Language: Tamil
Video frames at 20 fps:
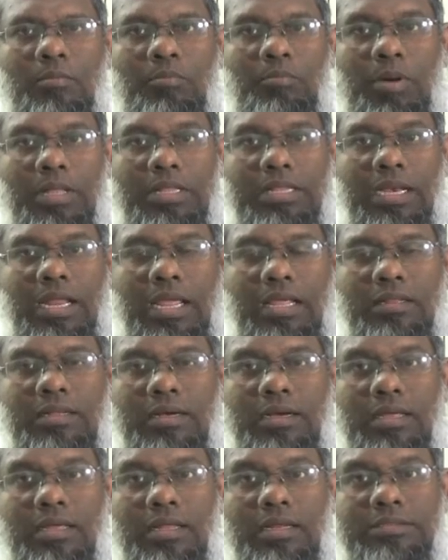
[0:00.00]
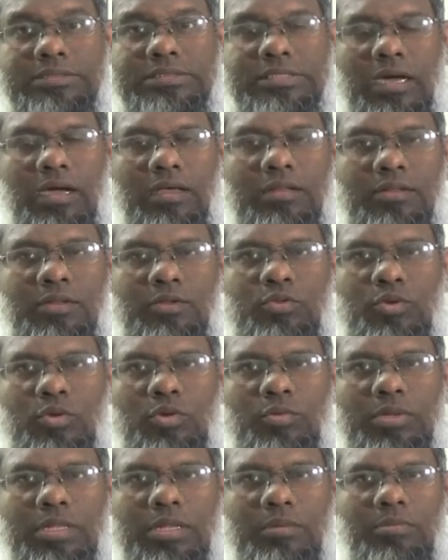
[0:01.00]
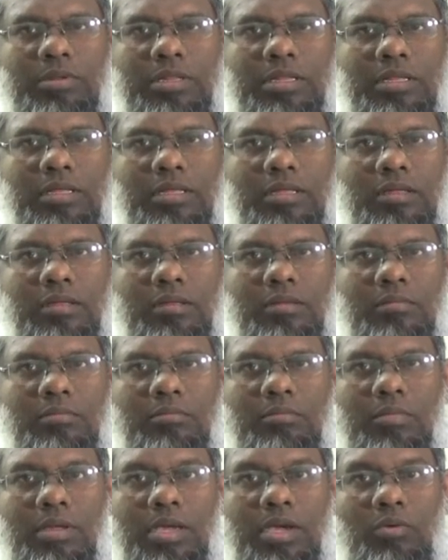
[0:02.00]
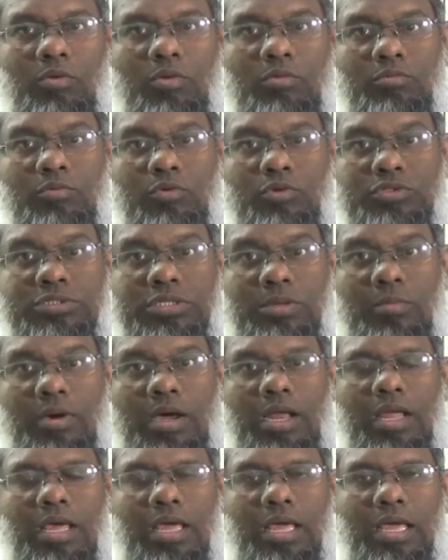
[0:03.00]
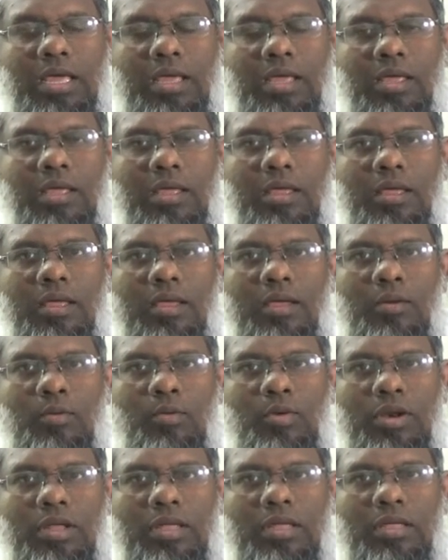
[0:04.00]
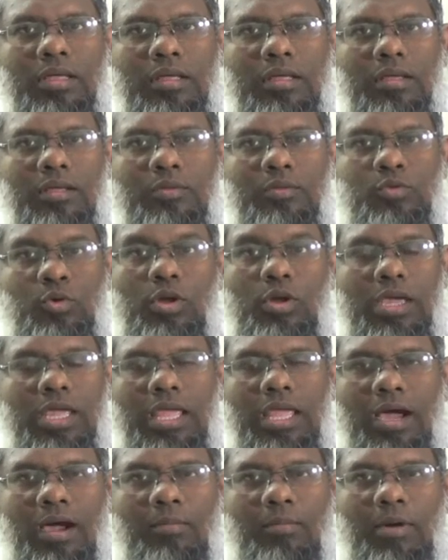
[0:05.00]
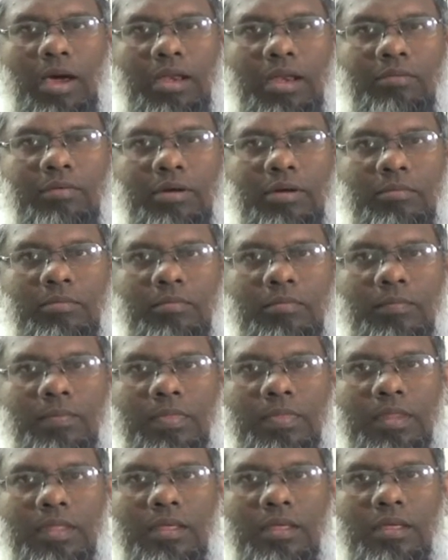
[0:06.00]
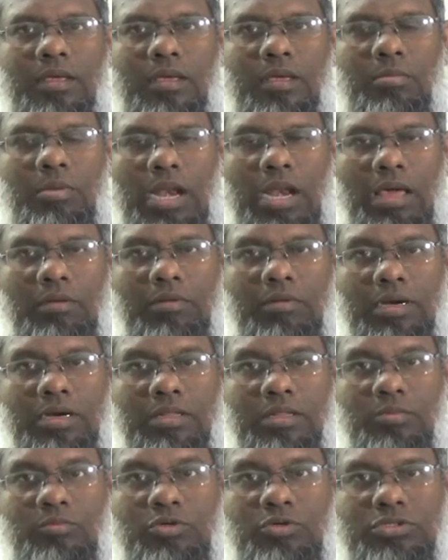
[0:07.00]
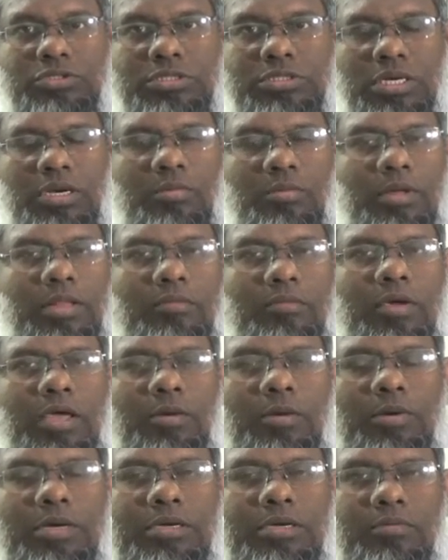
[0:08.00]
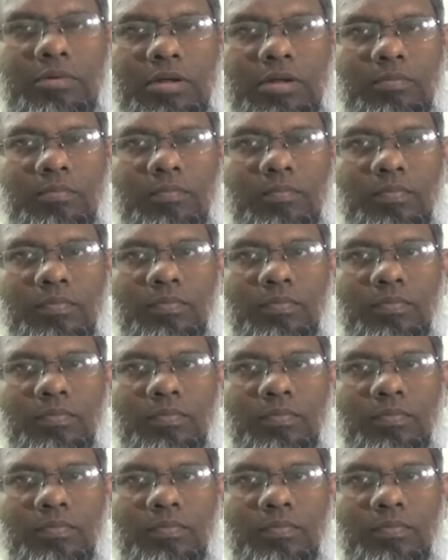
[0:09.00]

பதினைந்து டிகிரி சாய்ந்து தொழுவது என்பது மிகவும் மோசமான ஒரு தொழுகையாக மாறிவிடும் துபிலாவிலிருந்து முற்றிலும் அது வேறுபட்டுவிடும்